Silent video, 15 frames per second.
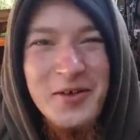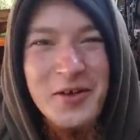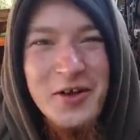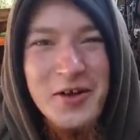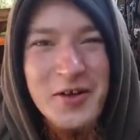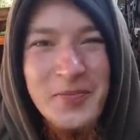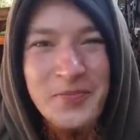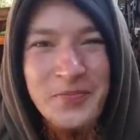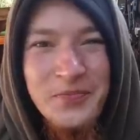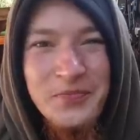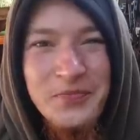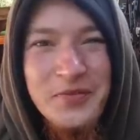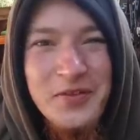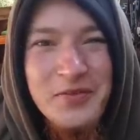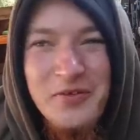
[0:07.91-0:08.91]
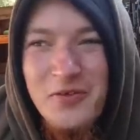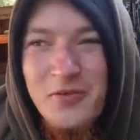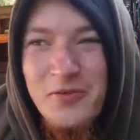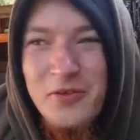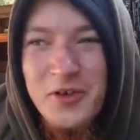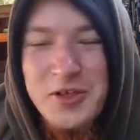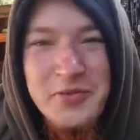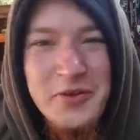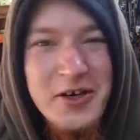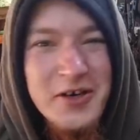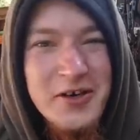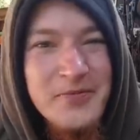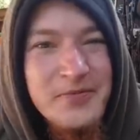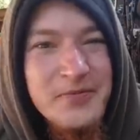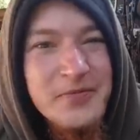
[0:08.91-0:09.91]
Ähm, und
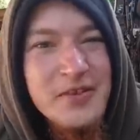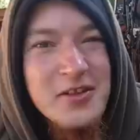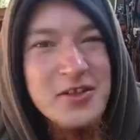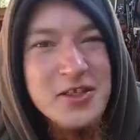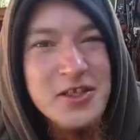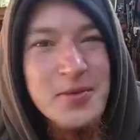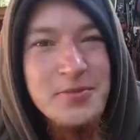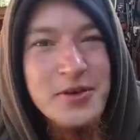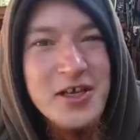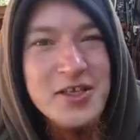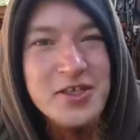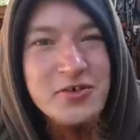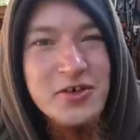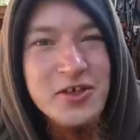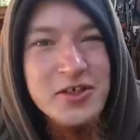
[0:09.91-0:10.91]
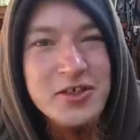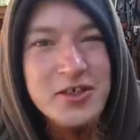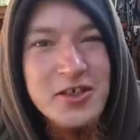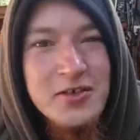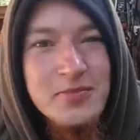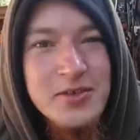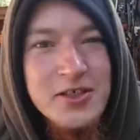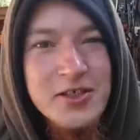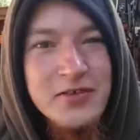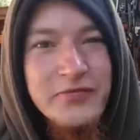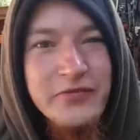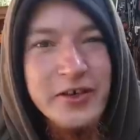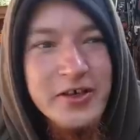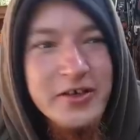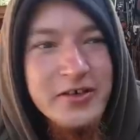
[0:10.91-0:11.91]
zwar, dieser Platz sollte hier
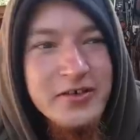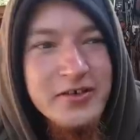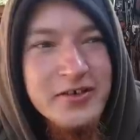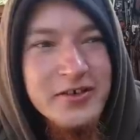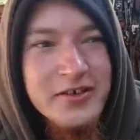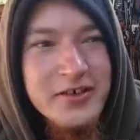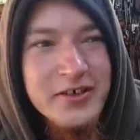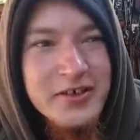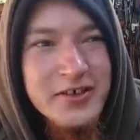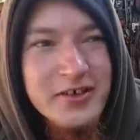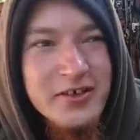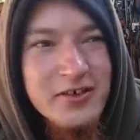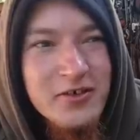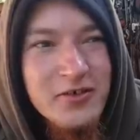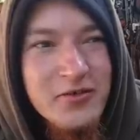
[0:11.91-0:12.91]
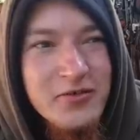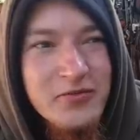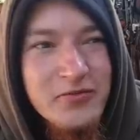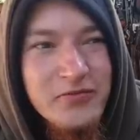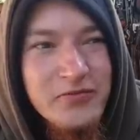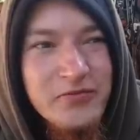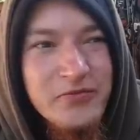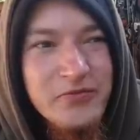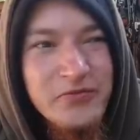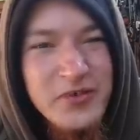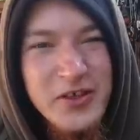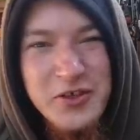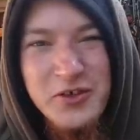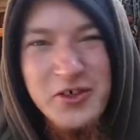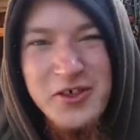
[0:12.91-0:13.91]
gemietet werden. Und
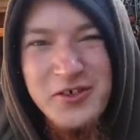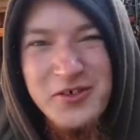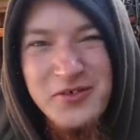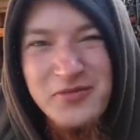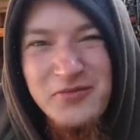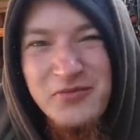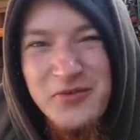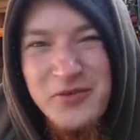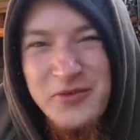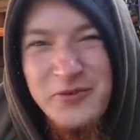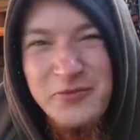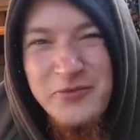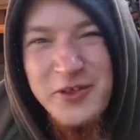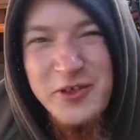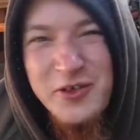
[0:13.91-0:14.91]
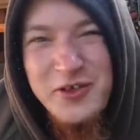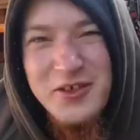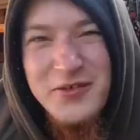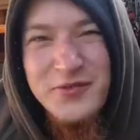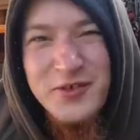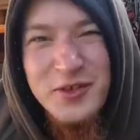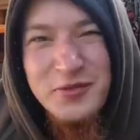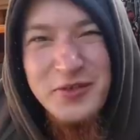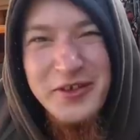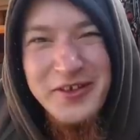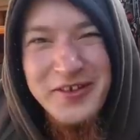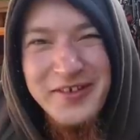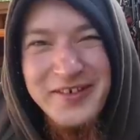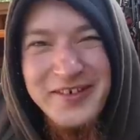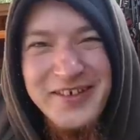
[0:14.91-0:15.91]
wir sollten, wir, wir sollten hier verschwinden.